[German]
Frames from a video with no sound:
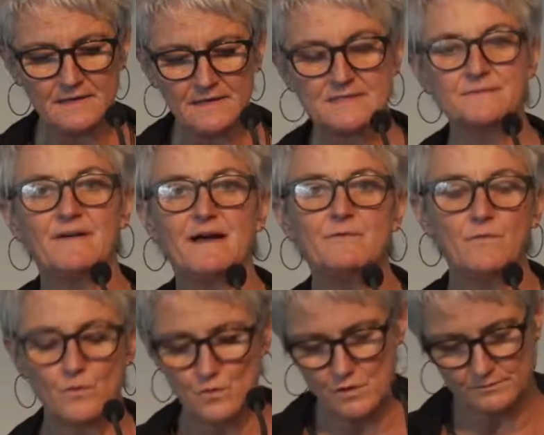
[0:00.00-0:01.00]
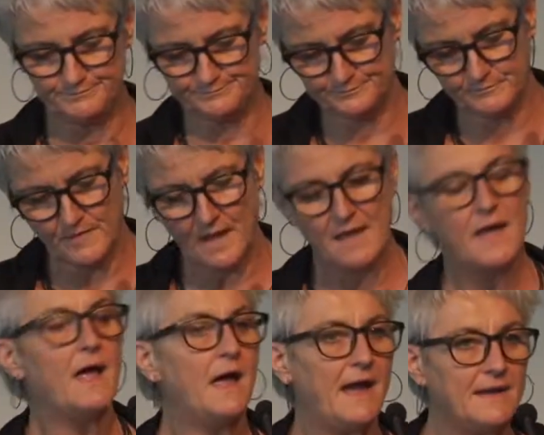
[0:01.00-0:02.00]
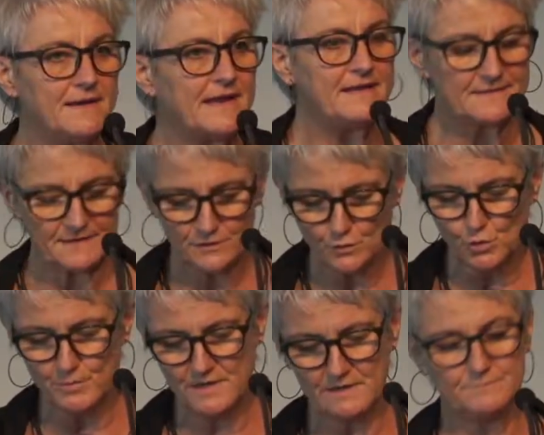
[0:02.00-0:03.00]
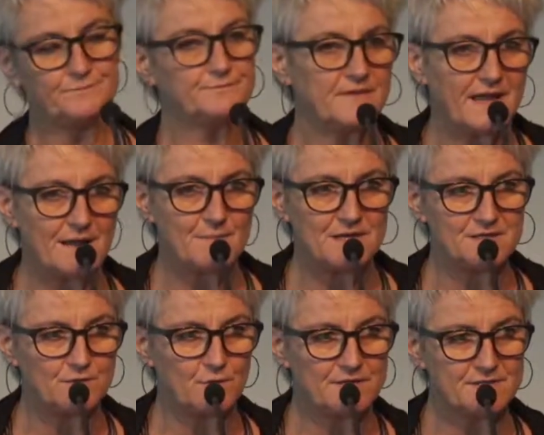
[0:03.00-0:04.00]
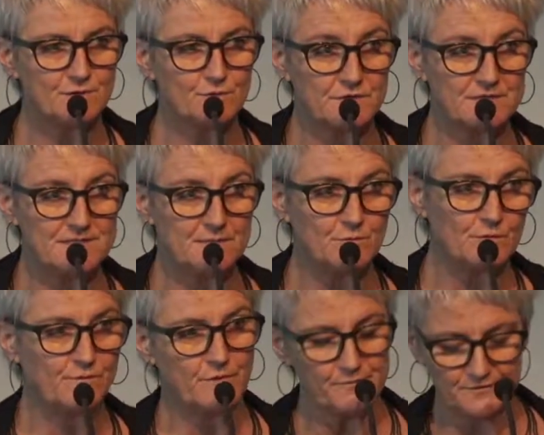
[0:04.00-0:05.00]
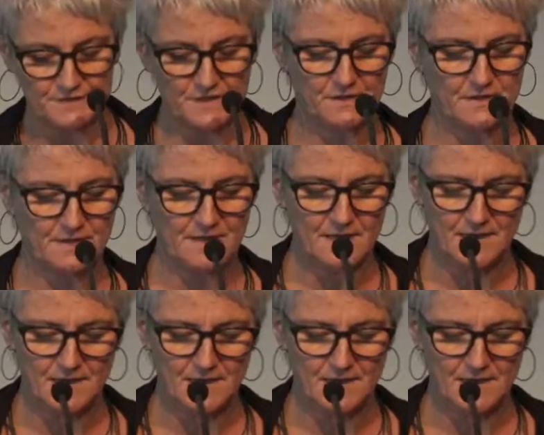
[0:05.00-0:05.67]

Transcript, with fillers: Es war wohl ein rechter Jubel damals 1957.